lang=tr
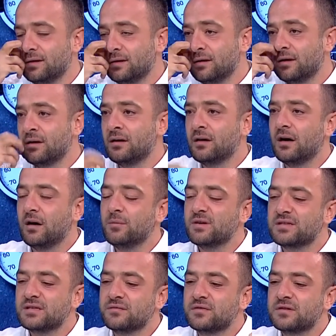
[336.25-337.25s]
Anladım. Ama
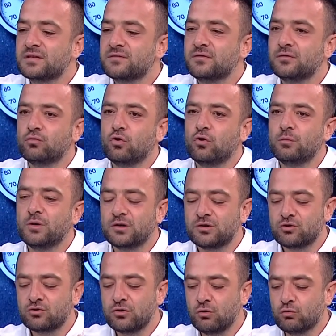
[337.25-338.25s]
anladım. 0-0'ı korumak
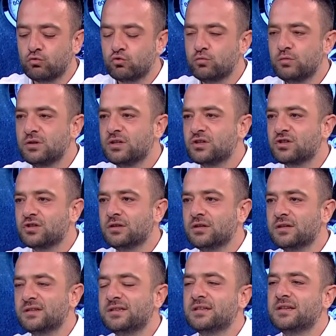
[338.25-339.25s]
için şu an 31
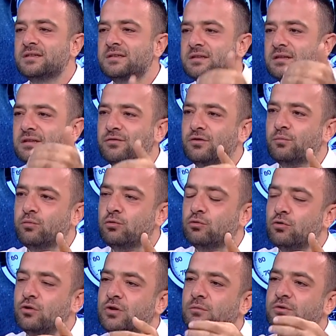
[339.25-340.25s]
yaşında 8 yıl Liverpool'da
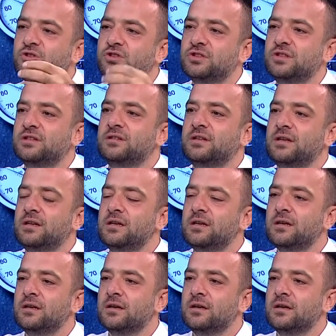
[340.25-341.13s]
oynamış Şikirteli